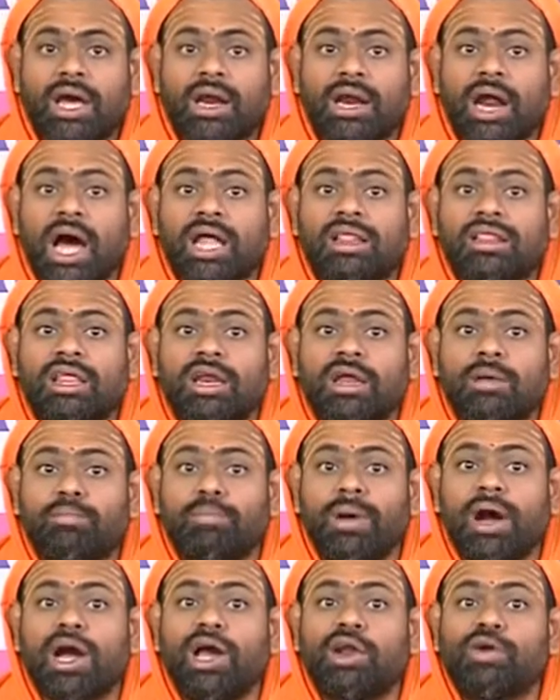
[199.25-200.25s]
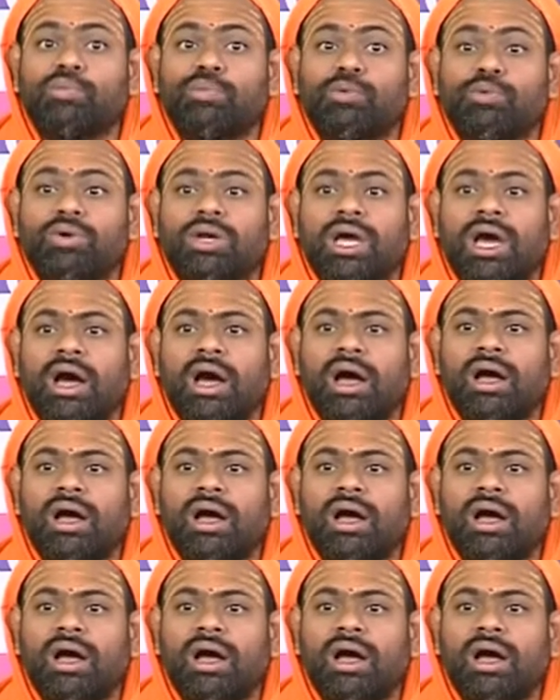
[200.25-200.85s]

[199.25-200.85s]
రాత్రి పగలు పూట